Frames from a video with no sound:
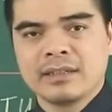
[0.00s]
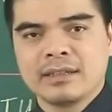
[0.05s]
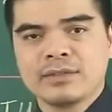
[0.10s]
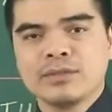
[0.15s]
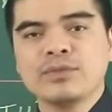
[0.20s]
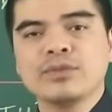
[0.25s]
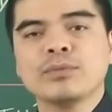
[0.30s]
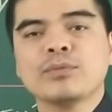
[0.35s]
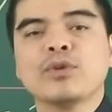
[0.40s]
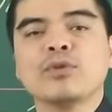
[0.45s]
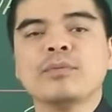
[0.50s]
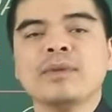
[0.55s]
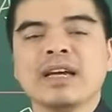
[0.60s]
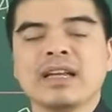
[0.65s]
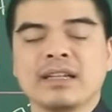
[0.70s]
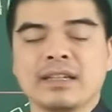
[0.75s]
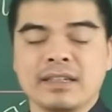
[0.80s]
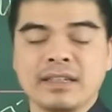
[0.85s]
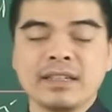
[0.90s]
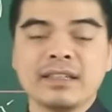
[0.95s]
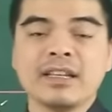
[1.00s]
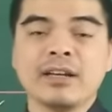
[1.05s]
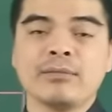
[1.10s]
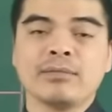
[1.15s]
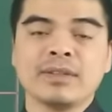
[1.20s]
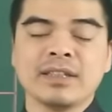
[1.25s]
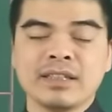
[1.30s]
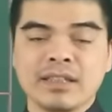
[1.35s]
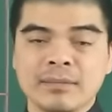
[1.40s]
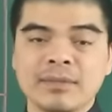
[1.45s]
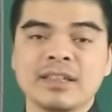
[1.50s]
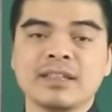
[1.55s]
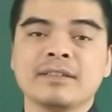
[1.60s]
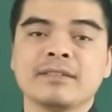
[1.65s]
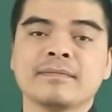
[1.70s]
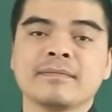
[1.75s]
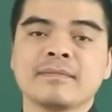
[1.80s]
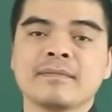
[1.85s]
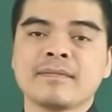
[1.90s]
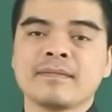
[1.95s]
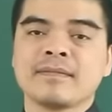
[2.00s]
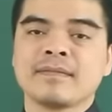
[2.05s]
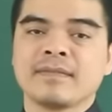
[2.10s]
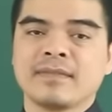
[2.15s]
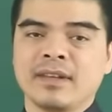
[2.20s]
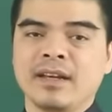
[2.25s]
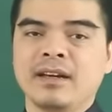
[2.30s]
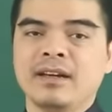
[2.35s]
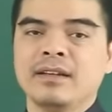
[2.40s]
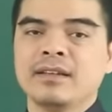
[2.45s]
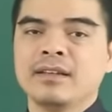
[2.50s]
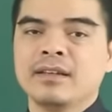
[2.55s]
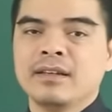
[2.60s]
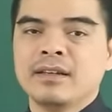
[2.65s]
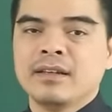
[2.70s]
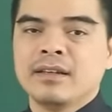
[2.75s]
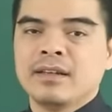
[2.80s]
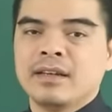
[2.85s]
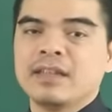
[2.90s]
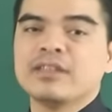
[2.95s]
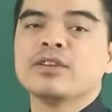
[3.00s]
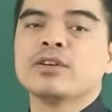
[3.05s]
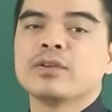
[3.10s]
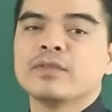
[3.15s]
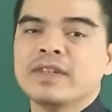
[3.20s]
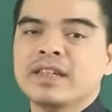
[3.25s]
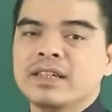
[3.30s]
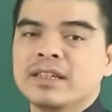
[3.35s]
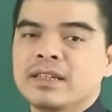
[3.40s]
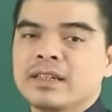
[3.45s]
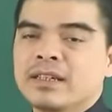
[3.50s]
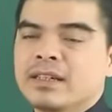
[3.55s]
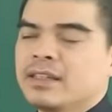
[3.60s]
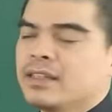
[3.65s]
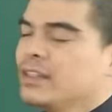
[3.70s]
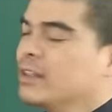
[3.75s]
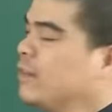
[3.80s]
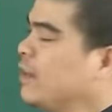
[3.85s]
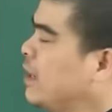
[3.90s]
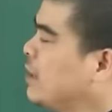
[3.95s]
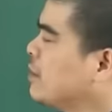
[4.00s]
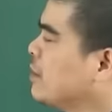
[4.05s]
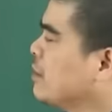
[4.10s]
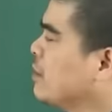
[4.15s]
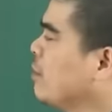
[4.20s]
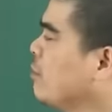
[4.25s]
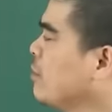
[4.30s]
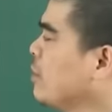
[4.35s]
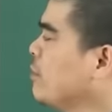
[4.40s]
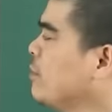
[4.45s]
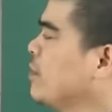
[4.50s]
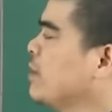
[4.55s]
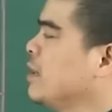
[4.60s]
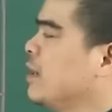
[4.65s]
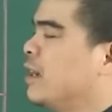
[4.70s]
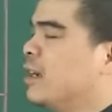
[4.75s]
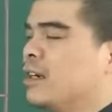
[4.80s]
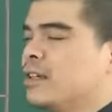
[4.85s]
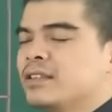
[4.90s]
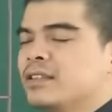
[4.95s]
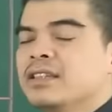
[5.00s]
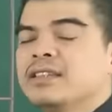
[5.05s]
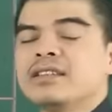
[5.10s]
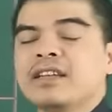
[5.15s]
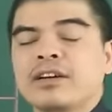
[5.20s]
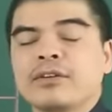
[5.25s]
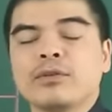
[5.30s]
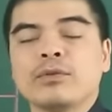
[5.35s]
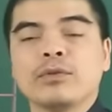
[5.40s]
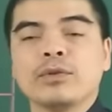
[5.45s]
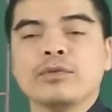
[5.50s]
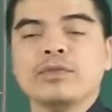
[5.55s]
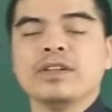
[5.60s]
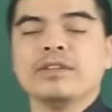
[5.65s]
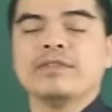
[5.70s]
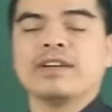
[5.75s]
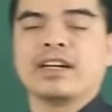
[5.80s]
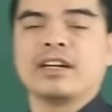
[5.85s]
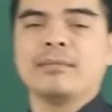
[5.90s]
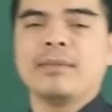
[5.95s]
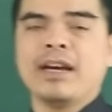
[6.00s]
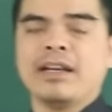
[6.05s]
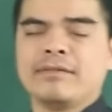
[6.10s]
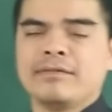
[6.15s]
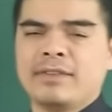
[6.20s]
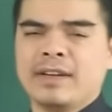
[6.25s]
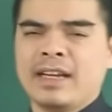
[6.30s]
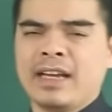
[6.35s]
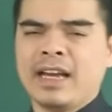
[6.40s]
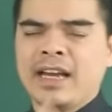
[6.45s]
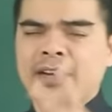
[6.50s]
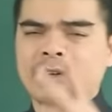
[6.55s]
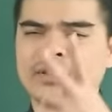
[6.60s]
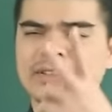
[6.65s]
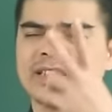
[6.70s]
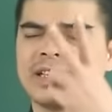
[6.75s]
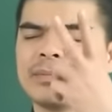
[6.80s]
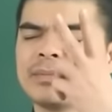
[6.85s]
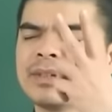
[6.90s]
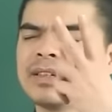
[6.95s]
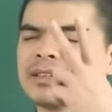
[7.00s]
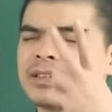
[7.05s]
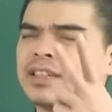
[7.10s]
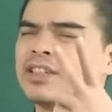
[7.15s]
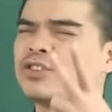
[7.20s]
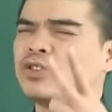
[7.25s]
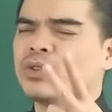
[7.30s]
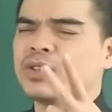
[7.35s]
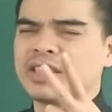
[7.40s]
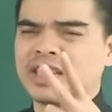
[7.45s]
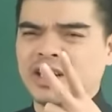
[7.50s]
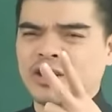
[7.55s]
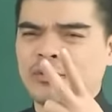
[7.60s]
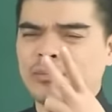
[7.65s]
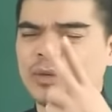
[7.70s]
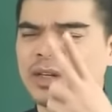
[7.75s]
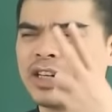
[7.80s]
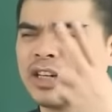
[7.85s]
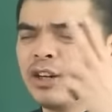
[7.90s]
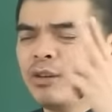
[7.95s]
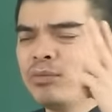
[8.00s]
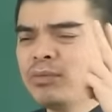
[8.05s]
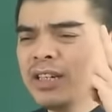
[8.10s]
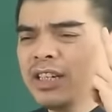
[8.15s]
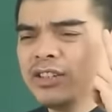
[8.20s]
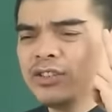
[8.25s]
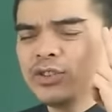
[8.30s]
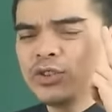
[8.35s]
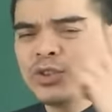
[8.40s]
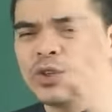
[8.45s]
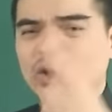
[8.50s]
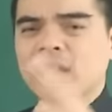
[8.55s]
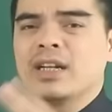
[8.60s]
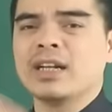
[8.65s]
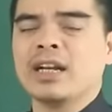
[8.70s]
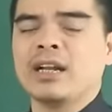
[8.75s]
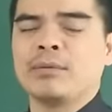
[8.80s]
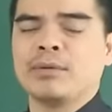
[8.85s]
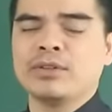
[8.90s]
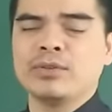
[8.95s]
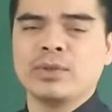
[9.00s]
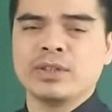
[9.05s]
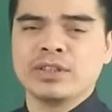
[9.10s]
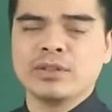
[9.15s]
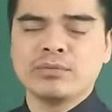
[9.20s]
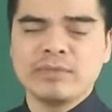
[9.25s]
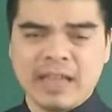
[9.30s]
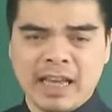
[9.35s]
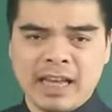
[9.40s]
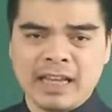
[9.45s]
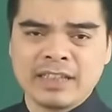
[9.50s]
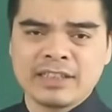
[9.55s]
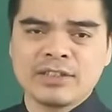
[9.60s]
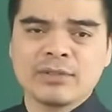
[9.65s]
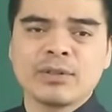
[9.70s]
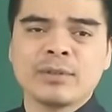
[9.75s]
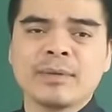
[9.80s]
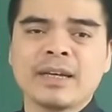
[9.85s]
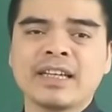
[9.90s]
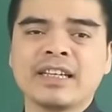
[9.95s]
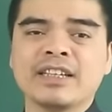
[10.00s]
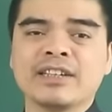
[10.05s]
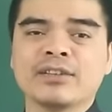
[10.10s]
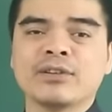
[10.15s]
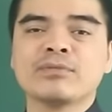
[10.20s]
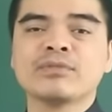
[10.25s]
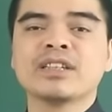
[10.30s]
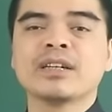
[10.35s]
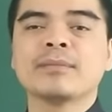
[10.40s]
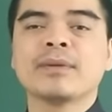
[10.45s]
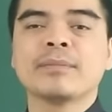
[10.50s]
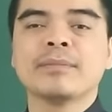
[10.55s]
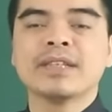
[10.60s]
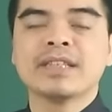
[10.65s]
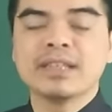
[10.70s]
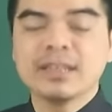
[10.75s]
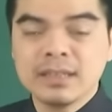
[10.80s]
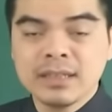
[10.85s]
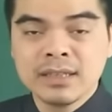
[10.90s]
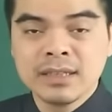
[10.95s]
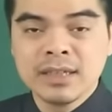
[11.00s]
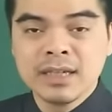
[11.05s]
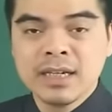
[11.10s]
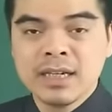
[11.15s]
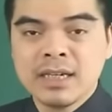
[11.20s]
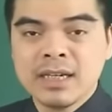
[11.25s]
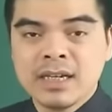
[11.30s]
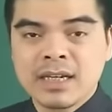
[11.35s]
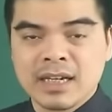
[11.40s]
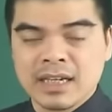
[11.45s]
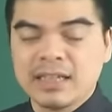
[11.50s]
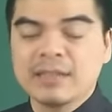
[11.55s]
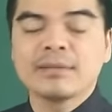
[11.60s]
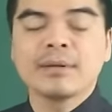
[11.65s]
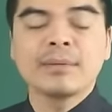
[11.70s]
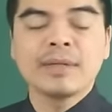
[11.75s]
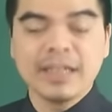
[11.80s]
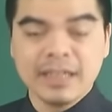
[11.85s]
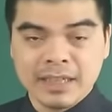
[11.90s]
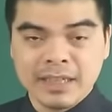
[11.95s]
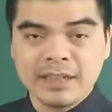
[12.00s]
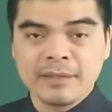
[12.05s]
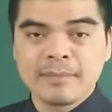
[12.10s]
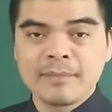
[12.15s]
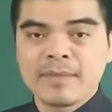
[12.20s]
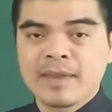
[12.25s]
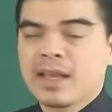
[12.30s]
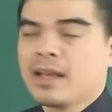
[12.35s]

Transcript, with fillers: giúp cho bố mẹ được yên tâm hơn. Đó. Thưa quý vị, như vậy là Tử Thông đã vừa chia sẻ cùng quý vị và các bạn về hai con giáp cực kỳ xui xẻo mà không nên chọn làm cái tuổi sông nhà trong năm 2024, cái năm Giáp Thìn ấy.